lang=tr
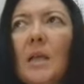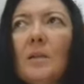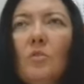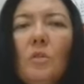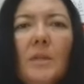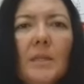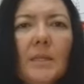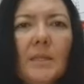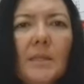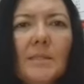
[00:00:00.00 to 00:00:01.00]
işte el kol
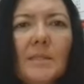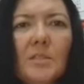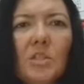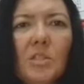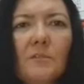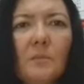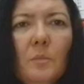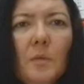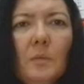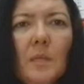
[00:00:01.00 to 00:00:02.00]
hareketlerinize, jest
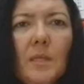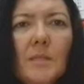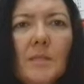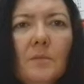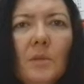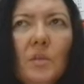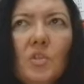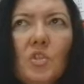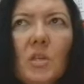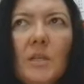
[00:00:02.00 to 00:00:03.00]
ve mimiklerinize
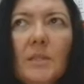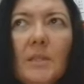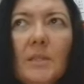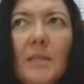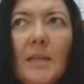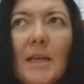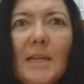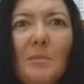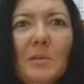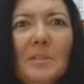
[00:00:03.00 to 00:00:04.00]
varıncaya kadar
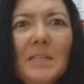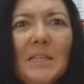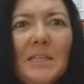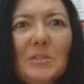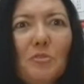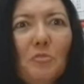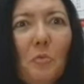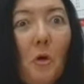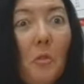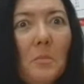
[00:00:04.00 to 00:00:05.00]
herhangi bir tekiniz
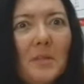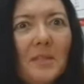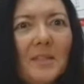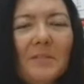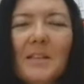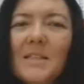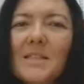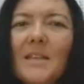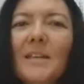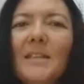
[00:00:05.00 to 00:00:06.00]
olup olmadığına
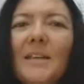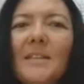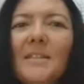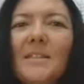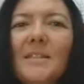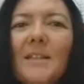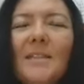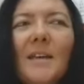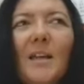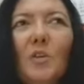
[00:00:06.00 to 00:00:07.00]
varıncaya kadar sizi
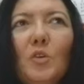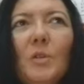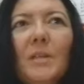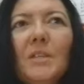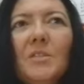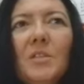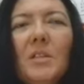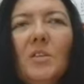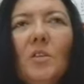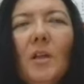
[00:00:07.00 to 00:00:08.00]
detaylı olarak
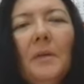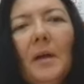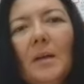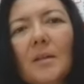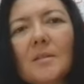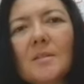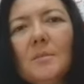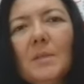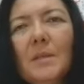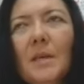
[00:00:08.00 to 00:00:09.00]
inceliyorlar ve
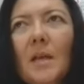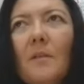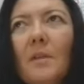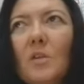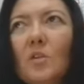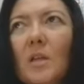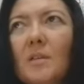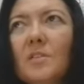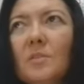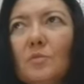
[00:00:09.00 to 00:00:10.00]
hakkınızda bir karar
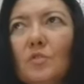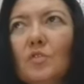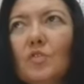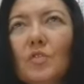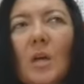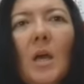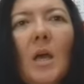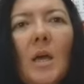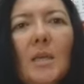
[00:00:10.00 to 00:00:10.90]
veriyorlar. İşte bu çocuk